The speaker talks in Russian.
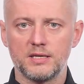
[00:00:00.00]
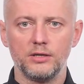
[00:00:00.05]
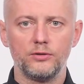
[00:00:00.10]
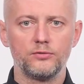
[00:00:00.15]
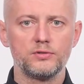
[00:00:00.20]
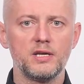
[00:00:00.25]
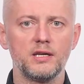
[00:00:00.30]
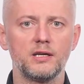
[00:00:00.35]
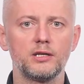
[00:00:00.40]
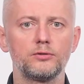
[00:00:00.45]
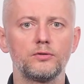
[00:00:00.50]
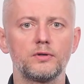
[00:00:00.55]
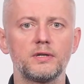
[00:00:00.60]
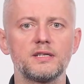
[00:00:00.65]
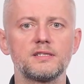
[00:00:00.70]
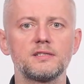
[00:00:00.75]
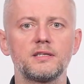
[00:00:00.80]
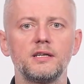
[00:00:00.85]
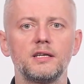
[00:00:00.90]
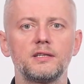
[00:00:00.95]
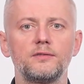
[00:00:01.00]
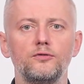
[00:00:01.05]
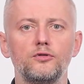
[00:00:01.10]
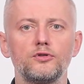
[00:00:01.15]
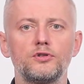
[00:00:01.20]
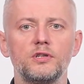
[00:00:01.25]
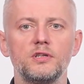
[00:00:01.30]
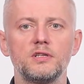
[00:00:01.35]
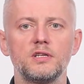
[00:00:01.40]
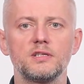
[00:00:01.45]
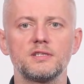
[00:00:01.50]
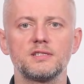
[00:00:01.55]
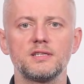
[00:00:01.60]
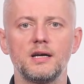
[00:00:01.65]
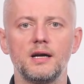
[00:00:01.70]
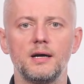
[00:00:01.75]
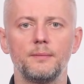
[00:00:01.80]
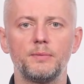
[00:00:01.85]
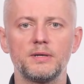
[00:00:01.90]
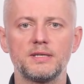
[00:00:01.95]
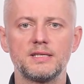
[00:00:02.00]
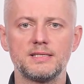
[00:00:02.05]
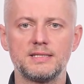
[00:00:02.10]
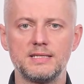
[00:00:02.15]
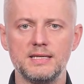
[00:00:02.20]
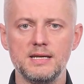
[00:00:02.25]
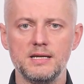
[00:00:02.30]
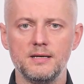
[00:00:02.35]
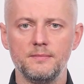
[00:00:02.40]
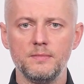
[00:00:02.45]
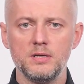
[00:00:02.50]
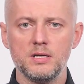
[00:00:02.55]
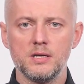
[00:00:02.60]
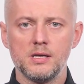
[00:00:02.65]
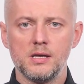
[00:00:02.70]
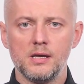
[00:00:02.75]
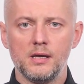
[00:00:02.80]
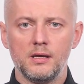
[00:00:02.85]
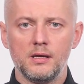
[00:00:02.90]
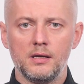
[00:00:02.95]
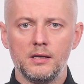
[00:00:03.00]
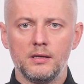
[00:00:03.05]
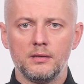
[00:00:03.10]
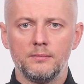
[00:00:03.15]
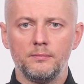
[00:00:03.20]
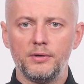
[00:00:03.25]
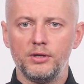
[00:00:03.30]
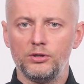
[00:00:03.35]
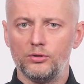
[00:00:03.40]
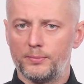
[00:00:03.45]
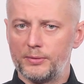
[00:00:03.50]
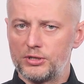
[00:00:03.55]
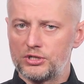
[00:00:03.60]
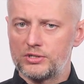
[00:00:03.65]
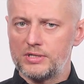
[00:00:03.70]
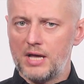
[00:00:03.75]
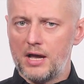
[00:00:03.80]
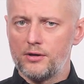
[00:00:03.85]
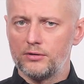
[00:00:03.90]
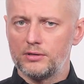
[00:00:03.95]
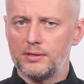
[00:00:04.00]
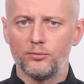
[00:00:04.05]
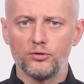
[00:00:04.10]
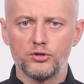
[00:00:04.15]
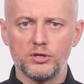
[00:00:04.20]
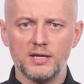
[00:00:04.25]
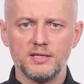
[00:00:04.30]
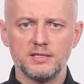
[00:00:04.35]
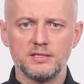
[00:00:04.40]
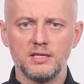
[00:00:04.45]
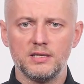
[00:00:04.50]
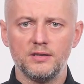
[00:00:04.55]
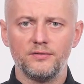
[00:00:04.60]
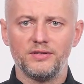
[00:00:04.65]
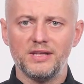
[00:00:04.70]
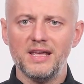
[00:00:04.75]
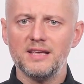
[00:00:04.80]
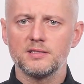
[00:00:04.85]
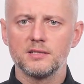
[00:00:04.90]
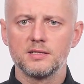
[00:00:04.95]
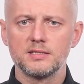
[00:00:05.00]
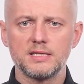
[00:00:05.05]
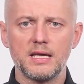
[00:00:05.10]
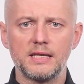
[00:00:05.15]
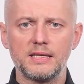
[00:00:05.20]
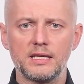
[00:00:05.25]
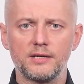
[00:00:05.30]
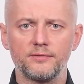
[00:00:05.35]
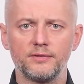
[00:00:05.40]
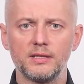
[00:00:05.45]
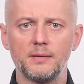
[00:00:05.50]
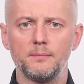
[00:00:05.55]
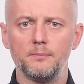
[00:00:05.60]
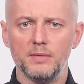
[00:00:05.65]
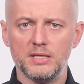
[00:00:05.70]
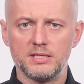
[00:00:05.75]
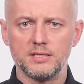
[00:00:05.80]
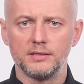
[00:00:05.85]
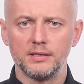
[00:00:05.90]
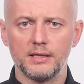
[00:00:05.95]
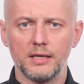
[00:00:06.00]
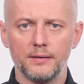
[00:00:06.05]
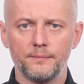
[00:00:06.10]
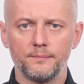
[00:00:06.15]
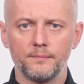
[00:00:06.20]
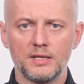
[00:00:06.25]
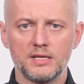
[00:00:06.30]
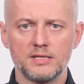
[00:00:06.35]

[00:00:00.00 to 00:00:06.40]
людей, которые стоят в очереди за апостилем, предупреждают об участии в несанкционированном митинге.